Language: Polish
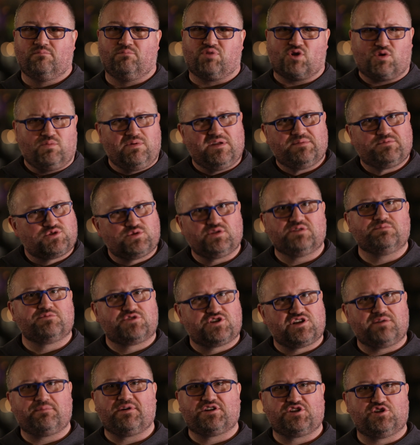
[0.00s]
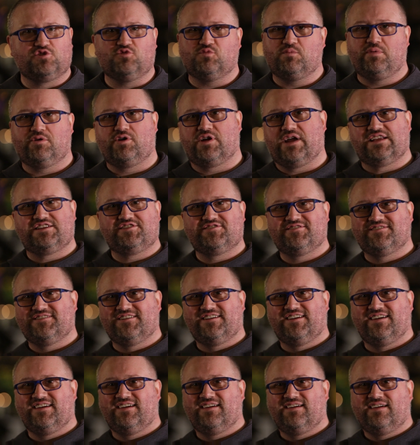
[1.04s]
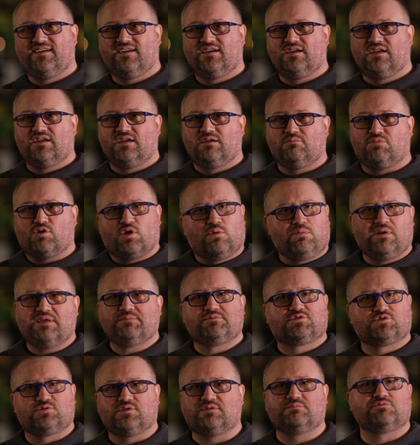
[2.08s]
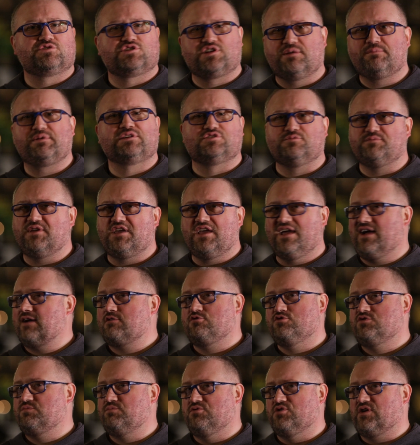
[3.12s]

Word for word: Problem, z którym trzeba się uporać. Problem, z którym trzeba sobie jakoś